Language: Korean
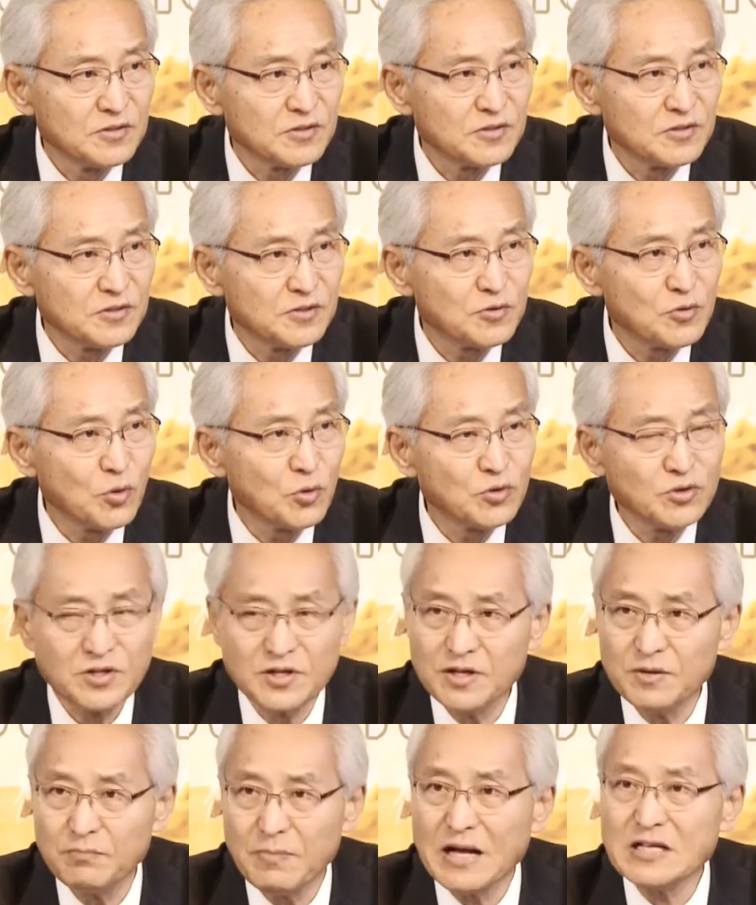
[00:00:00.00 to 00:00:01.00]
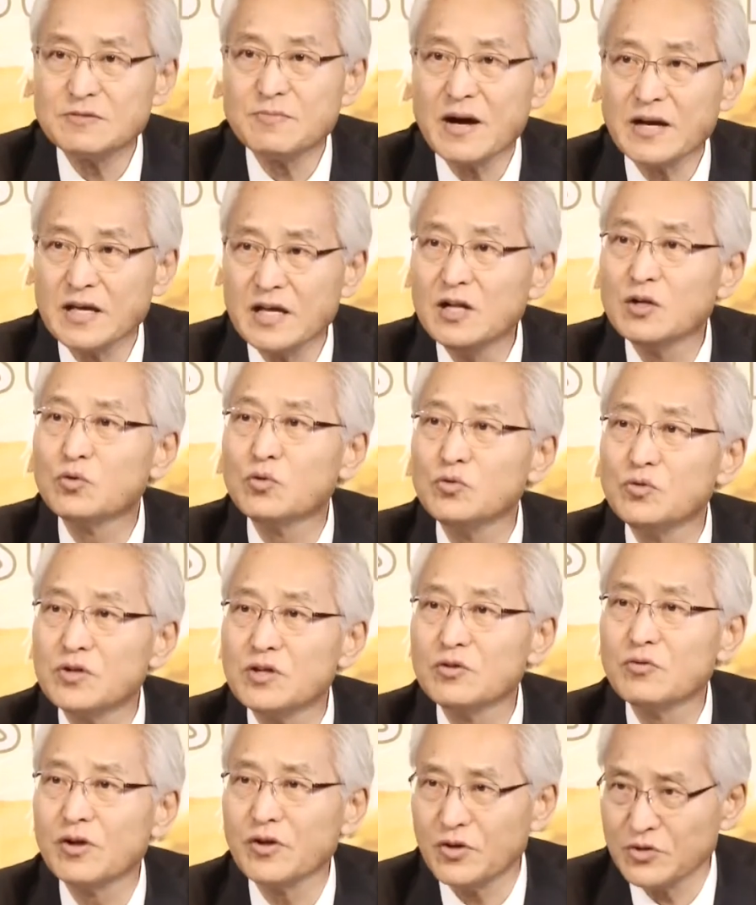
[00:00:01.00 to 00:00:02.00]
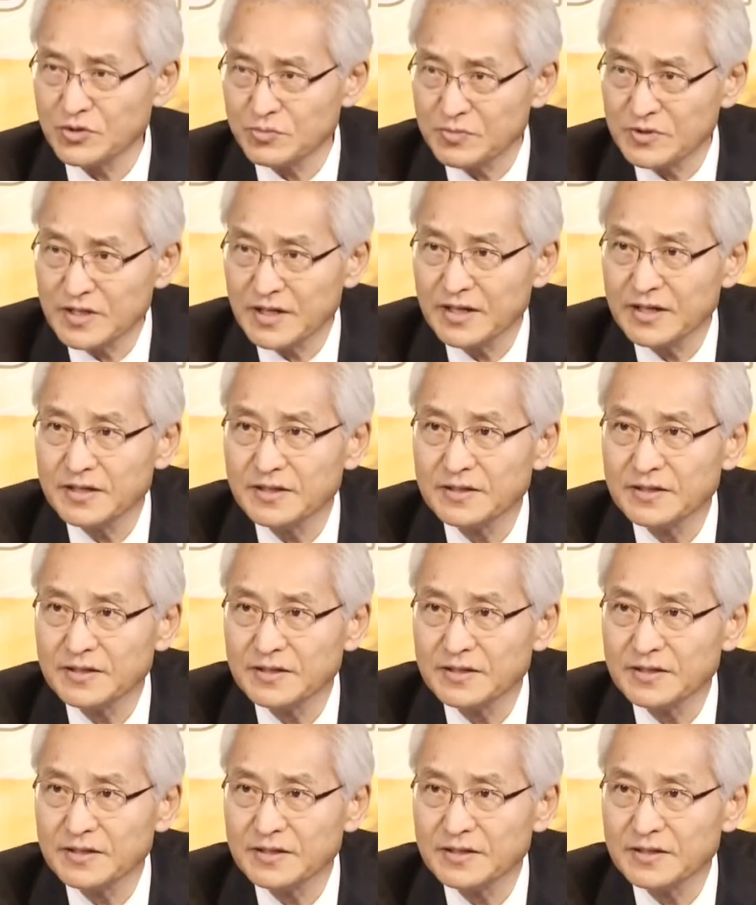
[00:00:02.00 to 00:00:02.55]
그리고 그들이 마지막 일꾼들이 될 것입니다.